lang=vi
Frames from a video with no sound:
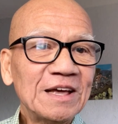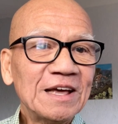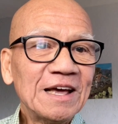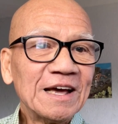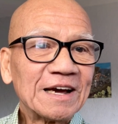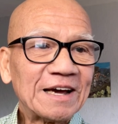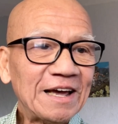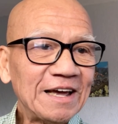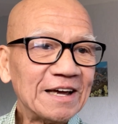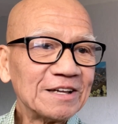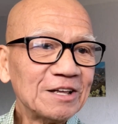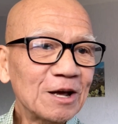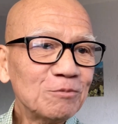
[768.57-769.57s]

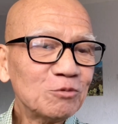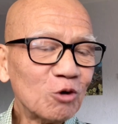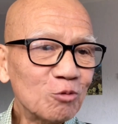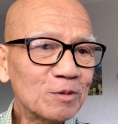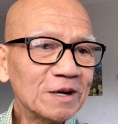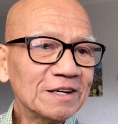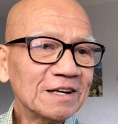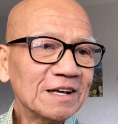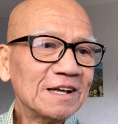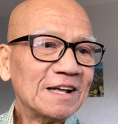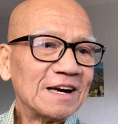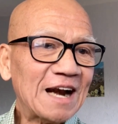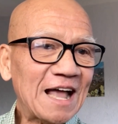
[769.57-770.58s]
khen nhóm vô minh
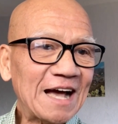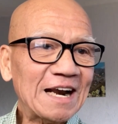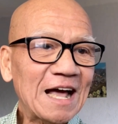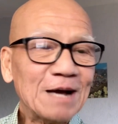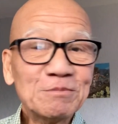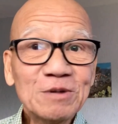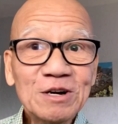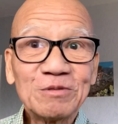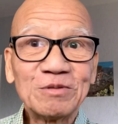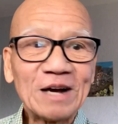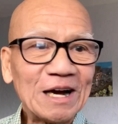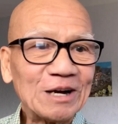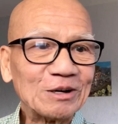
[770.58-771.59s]
là đã bước
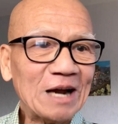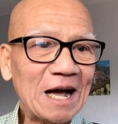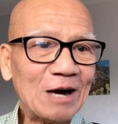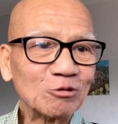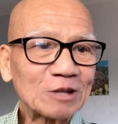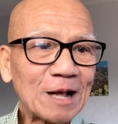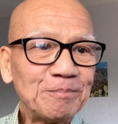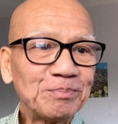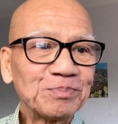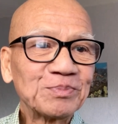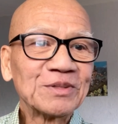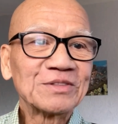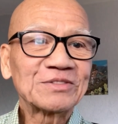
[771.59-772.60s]
vào đạo tâm
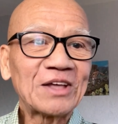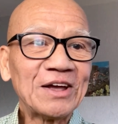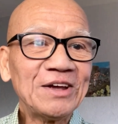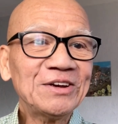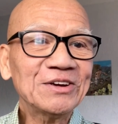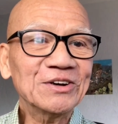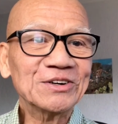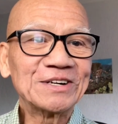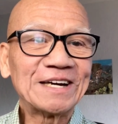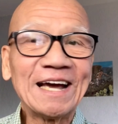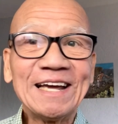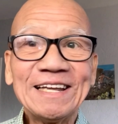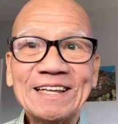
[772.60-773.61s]
thấy được
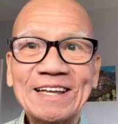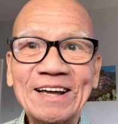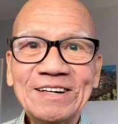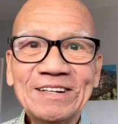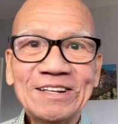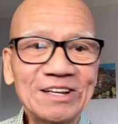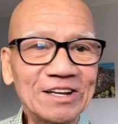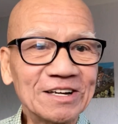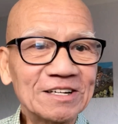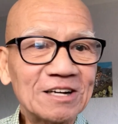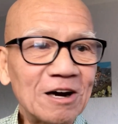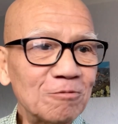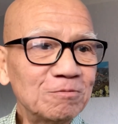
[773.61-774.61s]
cái chánh diện
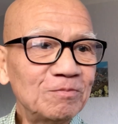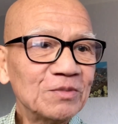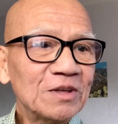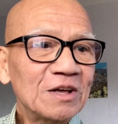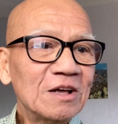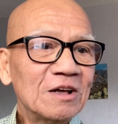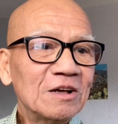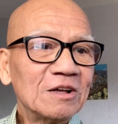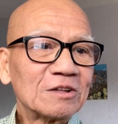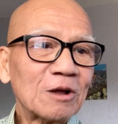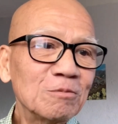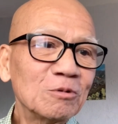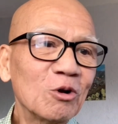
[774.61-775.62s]
không
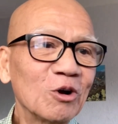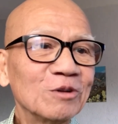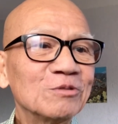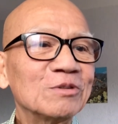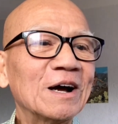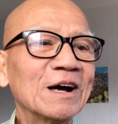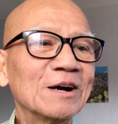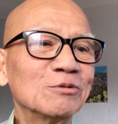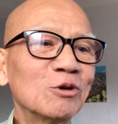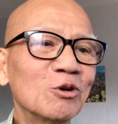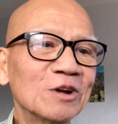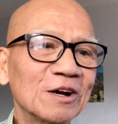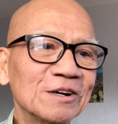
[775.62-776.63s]
thông luận và
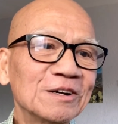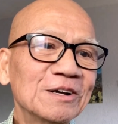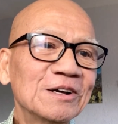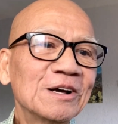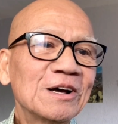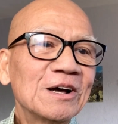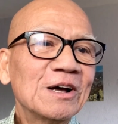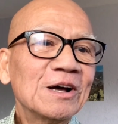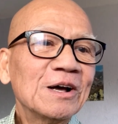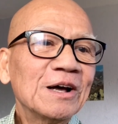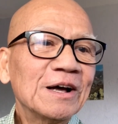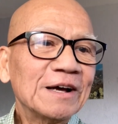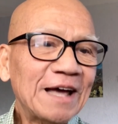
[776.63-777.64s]
vô lực
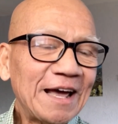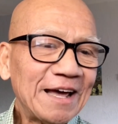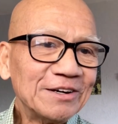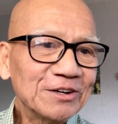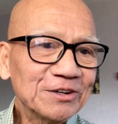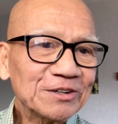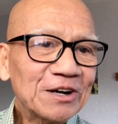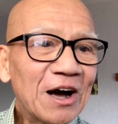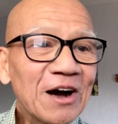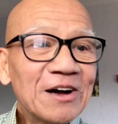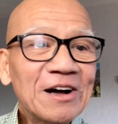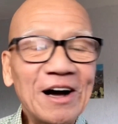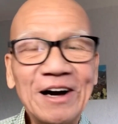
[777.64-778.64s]
nghe được
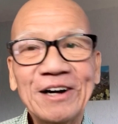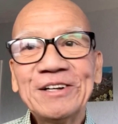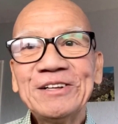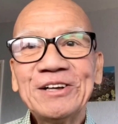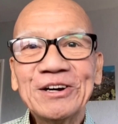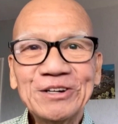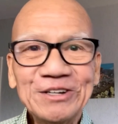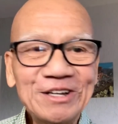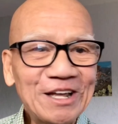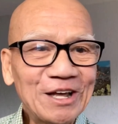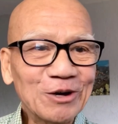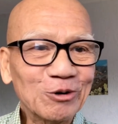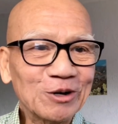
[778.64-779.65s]
hớn hở như
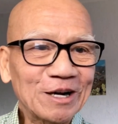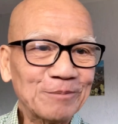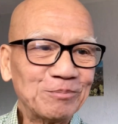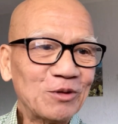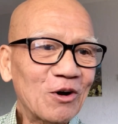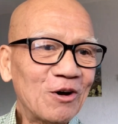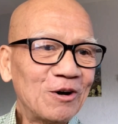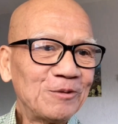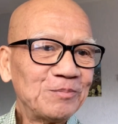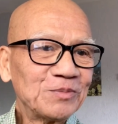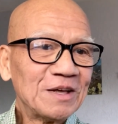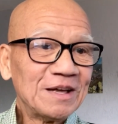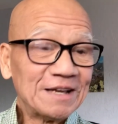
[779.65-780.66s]
diều gặp gió
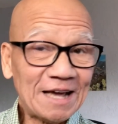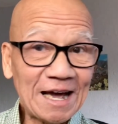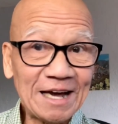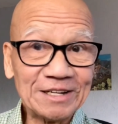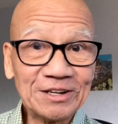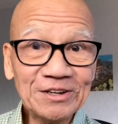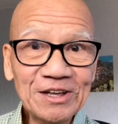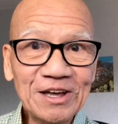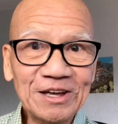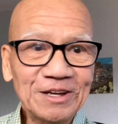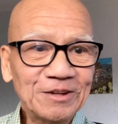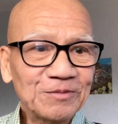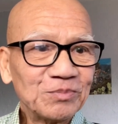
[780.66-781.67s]
ngày thứ
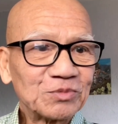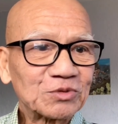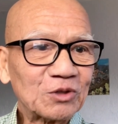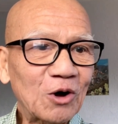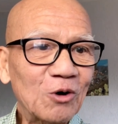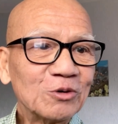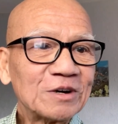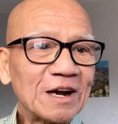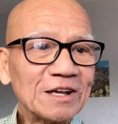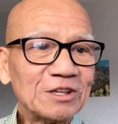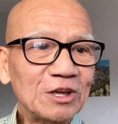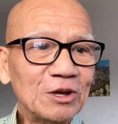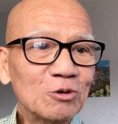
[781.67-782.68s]
nhì tổ ra
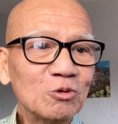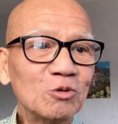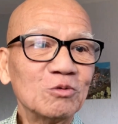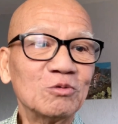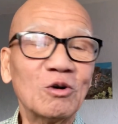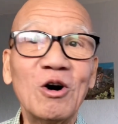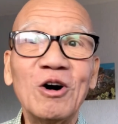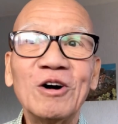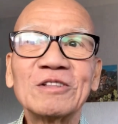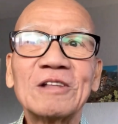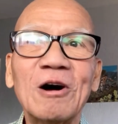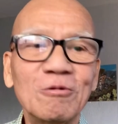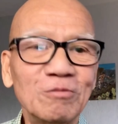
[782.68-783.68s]
chiêu võ
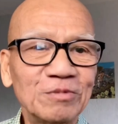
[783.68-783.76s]
tòng